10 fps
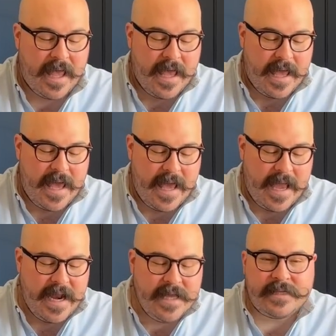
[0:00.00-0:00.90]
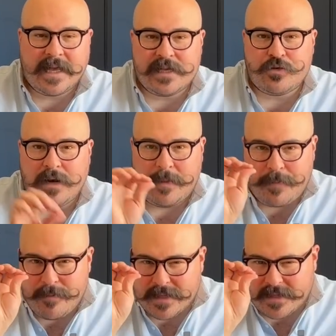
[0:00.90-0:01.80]
Eh, en este caso, la
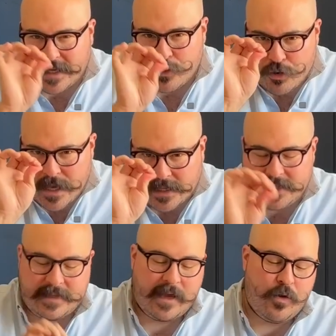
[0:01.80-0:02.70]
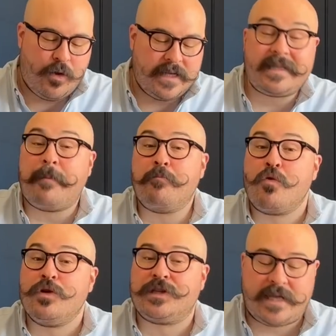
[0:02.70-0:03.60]
pimienta que yo ya aquí tengo está
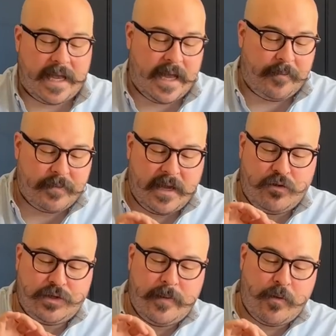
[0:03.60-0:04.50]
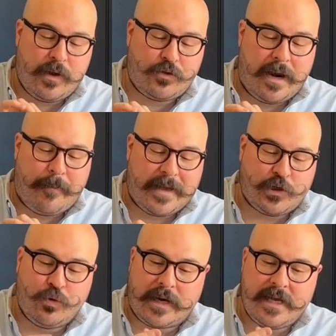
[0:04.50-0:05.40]
muy seca, inclusive en cuanto a la
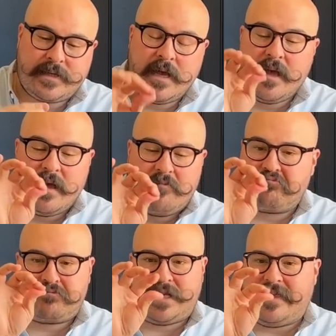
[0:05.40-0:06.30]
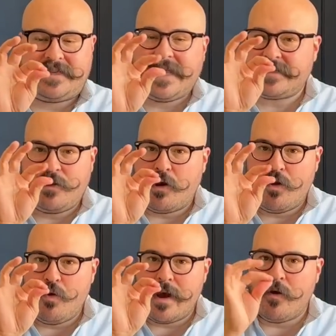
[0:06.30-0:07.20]
pachurras, se deshace luego,
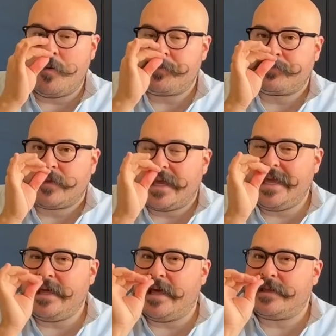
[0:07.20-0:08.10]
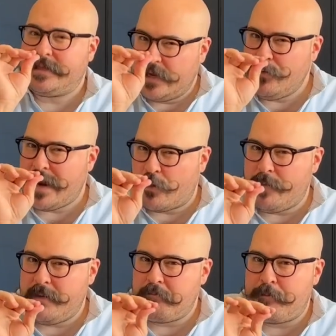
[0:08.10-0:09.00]
luego, tiene un
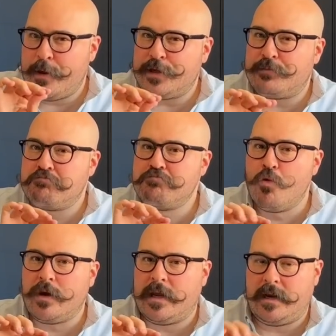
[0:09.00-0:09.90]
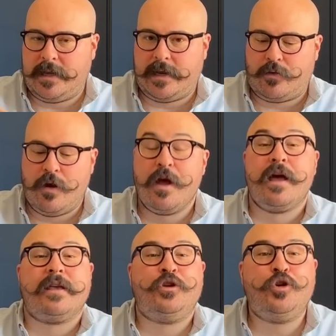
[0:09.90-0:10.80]
aroma, pero es muy ligero.
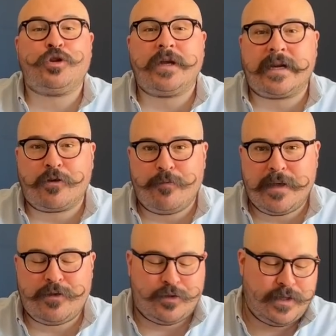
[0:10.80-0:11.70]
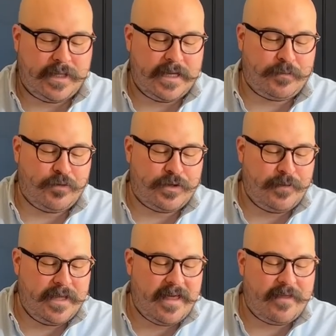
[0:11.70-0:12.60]
Yo te recomiendo, si tienes
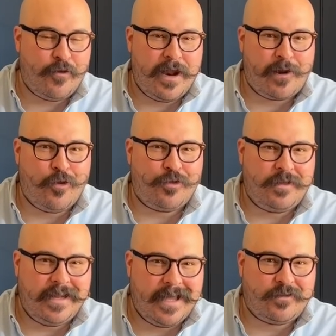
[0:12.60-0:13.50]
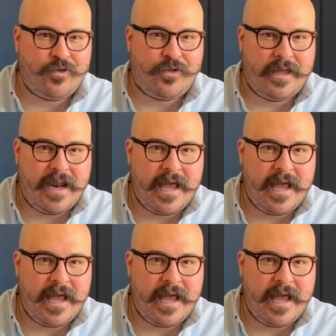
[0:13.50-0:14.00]
posibilidad de olerlo directo del